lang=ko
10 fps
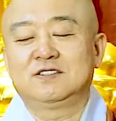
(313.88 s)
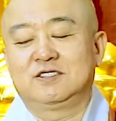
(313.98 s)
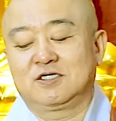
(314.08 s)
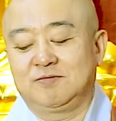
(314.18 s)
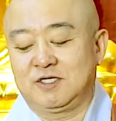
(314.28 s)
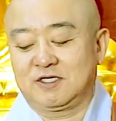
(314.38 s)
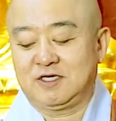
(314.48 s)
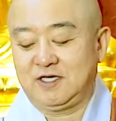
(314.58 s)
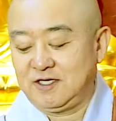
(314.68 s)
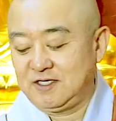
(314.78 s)
지금
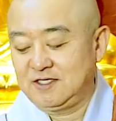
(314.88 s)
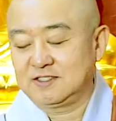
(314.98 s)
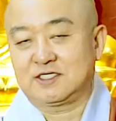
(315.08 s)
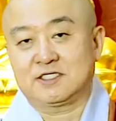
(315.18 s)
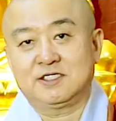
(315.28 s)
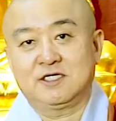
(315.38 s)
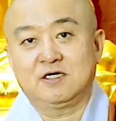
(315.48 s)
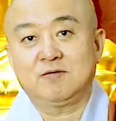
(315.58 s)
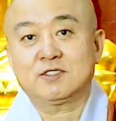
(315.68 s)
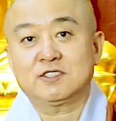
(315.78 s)
이렇게 자신의
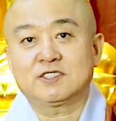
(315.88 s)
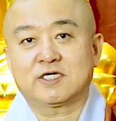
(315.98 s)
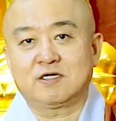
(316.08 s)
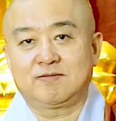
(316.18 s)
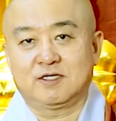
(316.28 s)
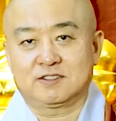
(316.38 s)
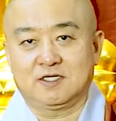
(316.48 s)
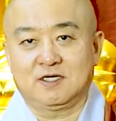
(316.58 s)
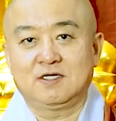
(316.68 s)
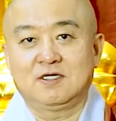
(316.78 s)
허벅지살을
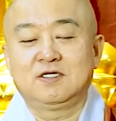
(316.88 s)
베어서